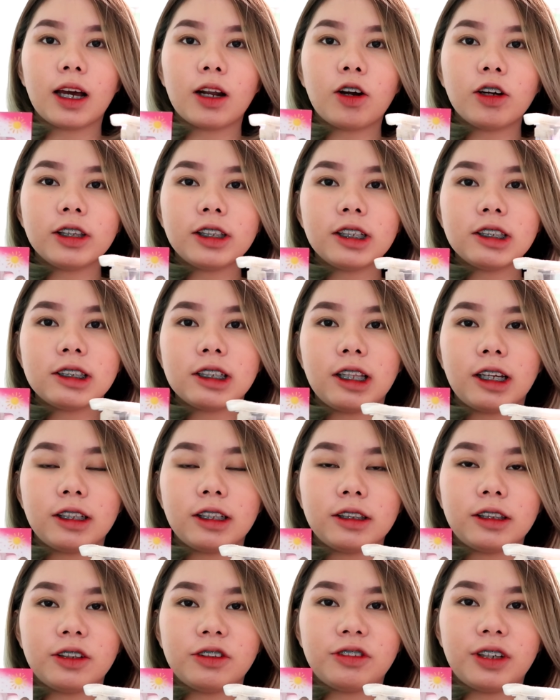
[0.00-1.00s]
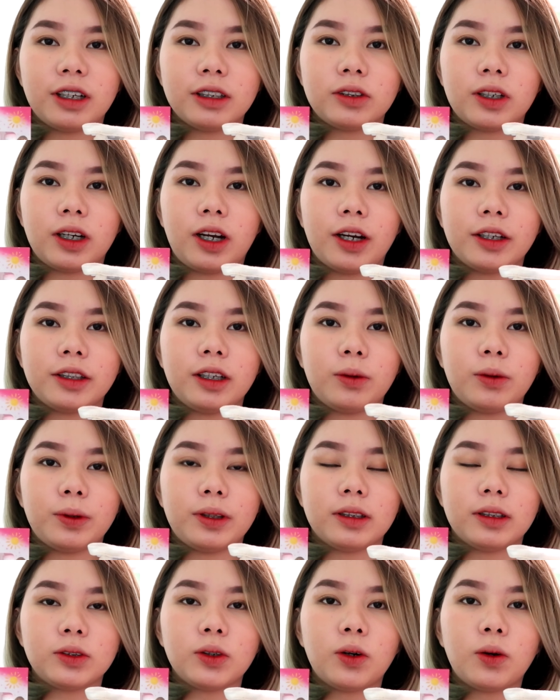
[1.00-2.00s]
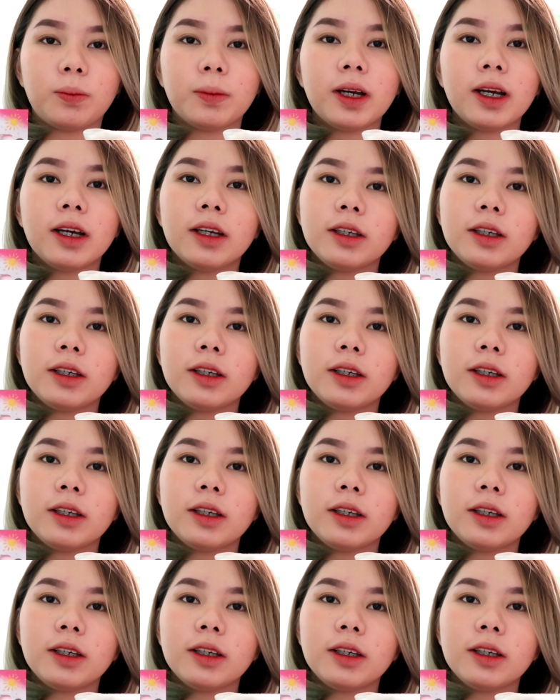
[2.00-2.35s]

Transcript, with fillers: Karoon din sila ng difference regarding with the soap.